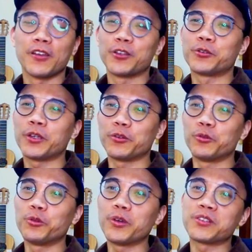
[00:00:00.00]
所以
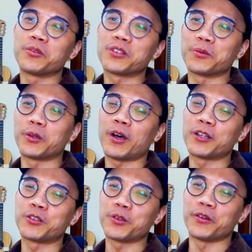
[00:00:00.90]
无论什么什么的话，
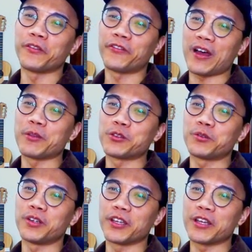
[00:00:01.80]
就有人发明出
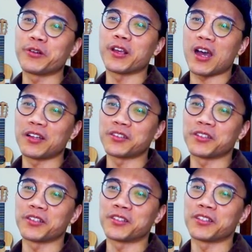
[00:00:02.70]
了 i regardless 这
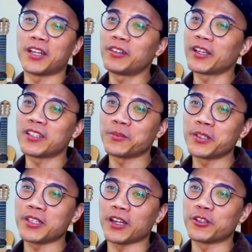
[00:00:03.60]
个字。然后你看这边
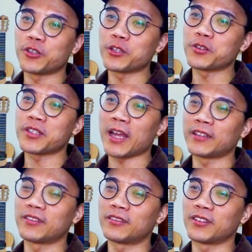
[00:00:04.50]
讲 judges at
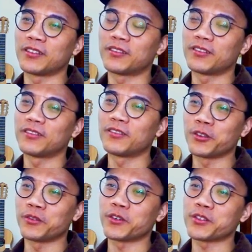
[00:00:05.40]
the
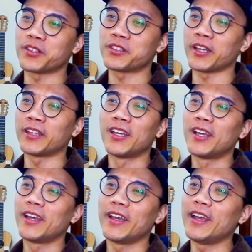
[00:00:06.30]
university said
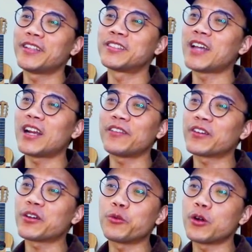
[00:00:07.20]
it's not
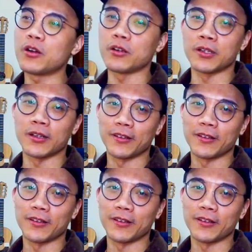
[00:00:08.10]
even a word，